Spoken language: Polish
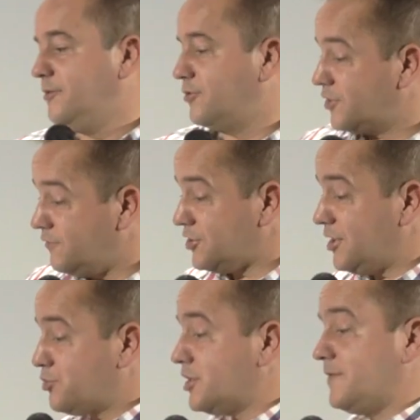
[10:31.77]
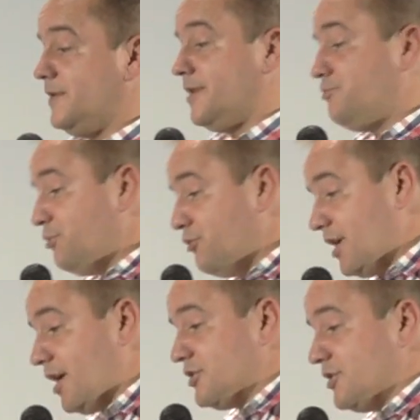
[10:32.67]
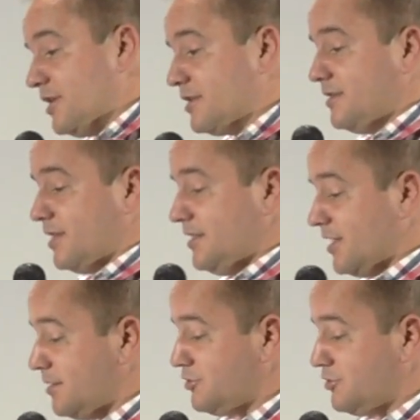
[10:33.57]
może właśnie przez chwilę popłakać nad, nad Janem